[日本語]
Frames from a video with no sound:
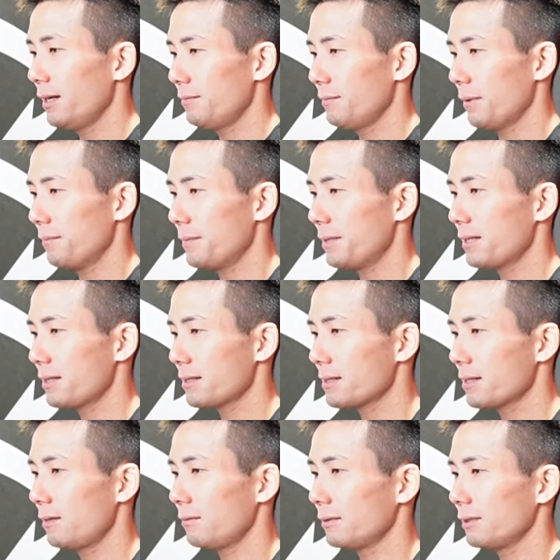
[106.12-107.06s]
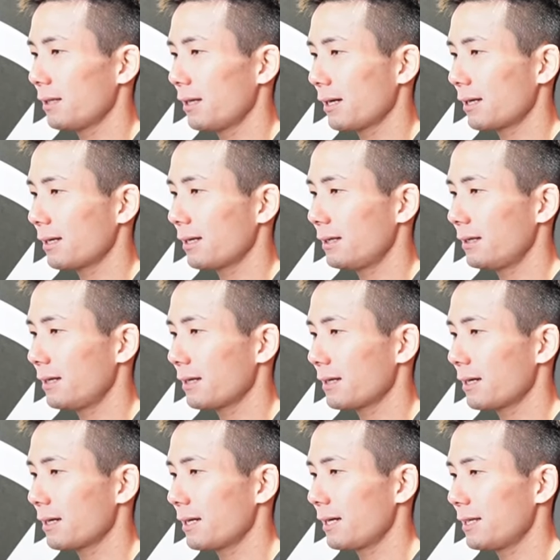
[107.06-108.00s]
まあ、皆さんはなかな
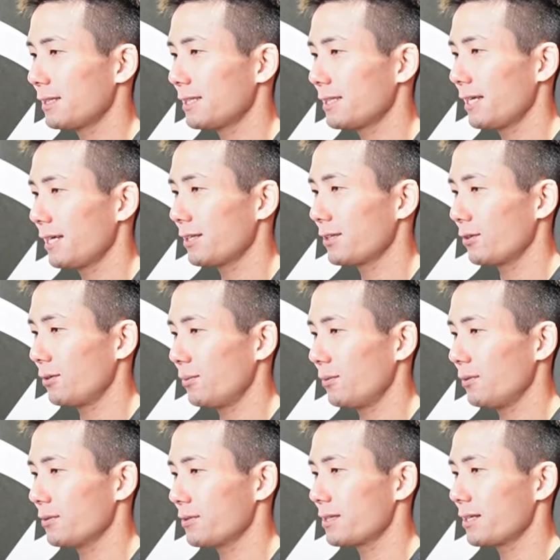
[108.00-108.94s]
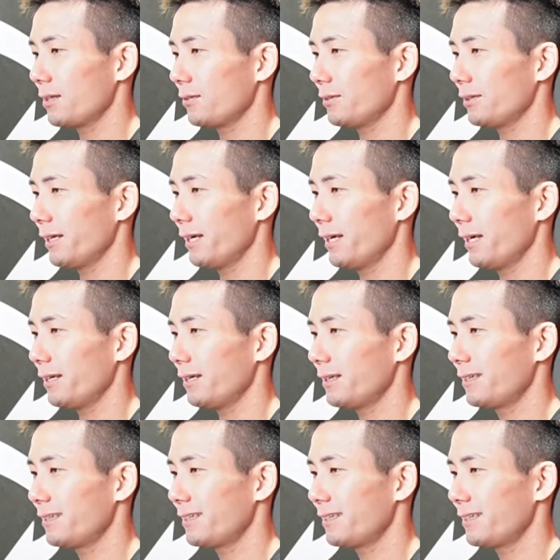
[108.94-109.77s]
か感じないと思うんですけどね